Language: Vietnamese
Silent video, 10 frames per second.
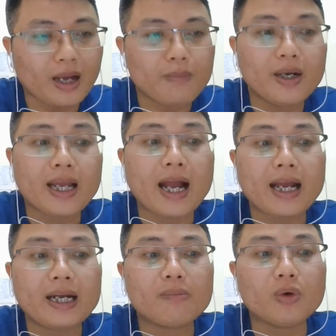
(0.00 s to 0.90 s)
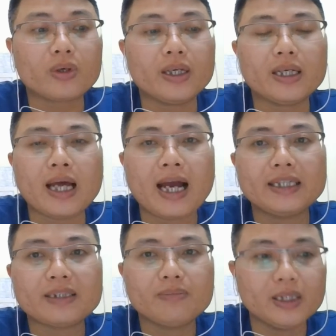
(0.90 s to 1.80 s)
Tháng 12 năm
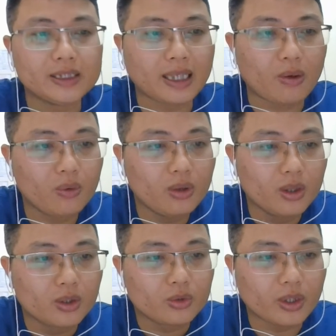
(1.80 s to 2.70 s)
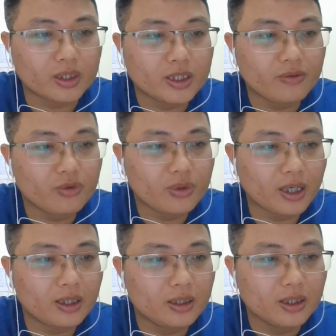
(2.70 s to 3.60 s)
1216, Thuận Trinh Phu
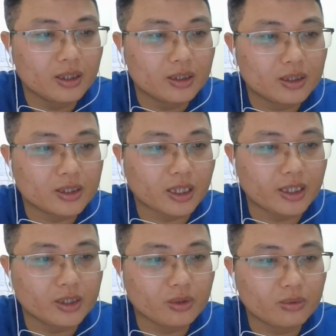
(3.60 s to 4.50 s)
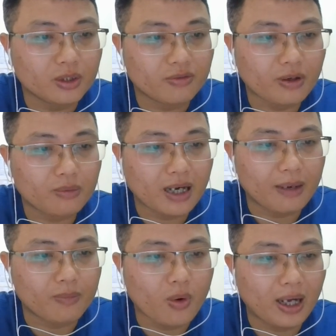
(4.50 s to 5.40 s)
Nhân, tức Trần Thị Dung được phong
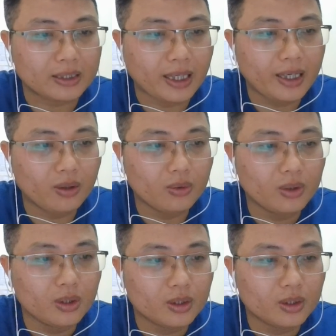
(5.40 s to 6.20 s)
làm Hoàng Thái Hậu.